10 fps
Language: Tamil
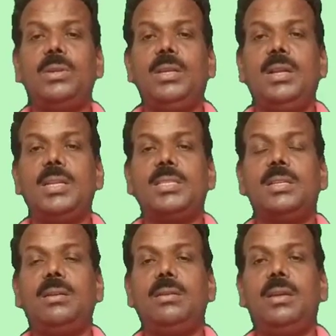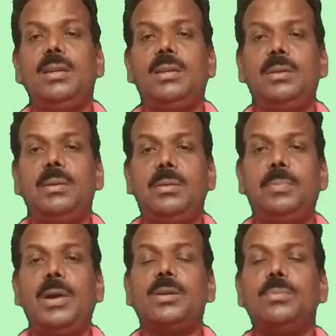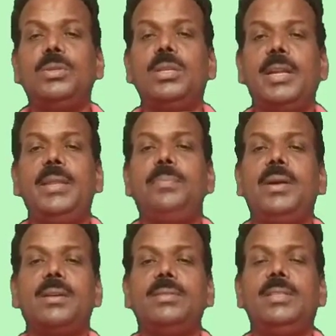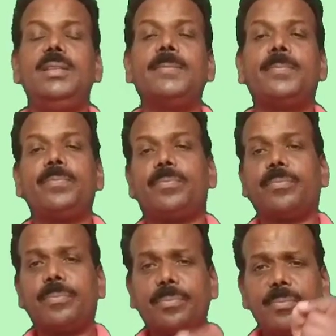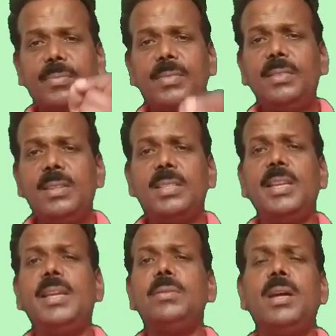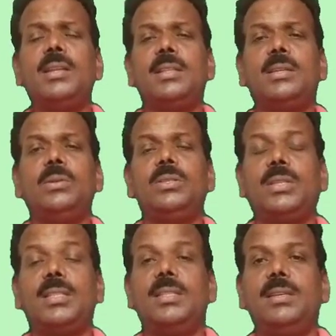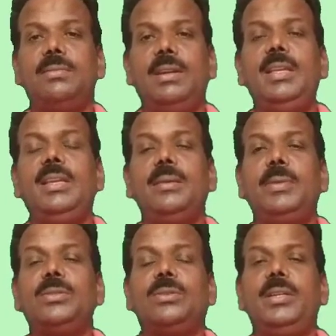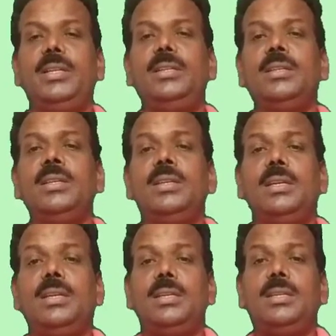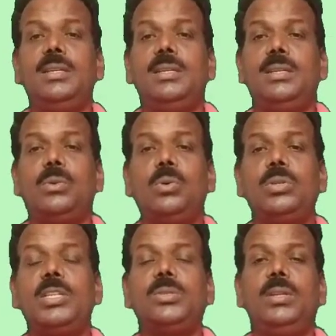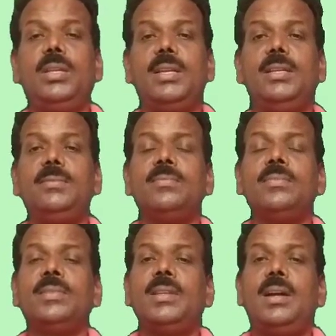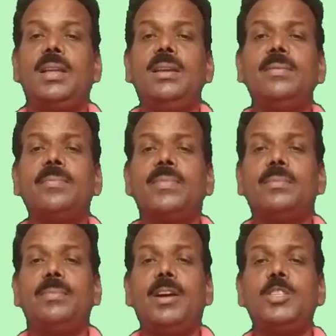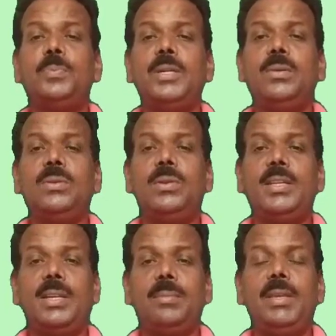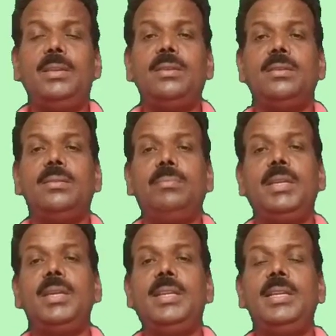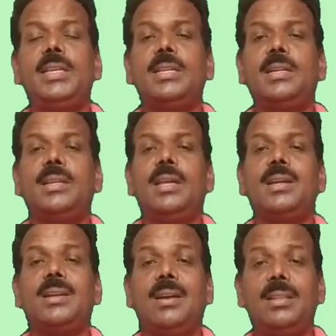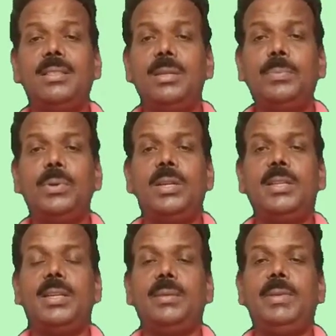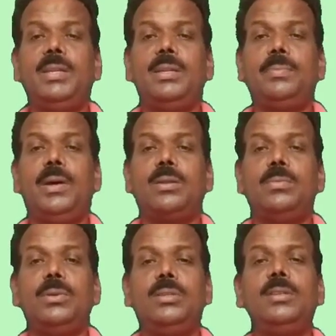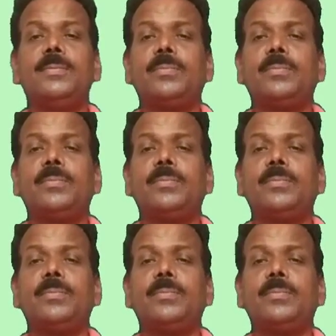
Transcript: ஒரு அலசல் பார்க்கும்போது கண்டிப்பாக வந்து தேர்வு தான் அதற்கு ஒரு சிறந்த வழி அப்படின்னு சொல்லிட்டு கோர்ட்டே சொல்லியிருக்கு ஆனால் பாஸ் பண்ணவங்களுடைய நிலைமை மிக நீண்ட நாட்களாக காத்திருப்பவர்களின் நிலைமை என்று பார்க்கும் பொழுது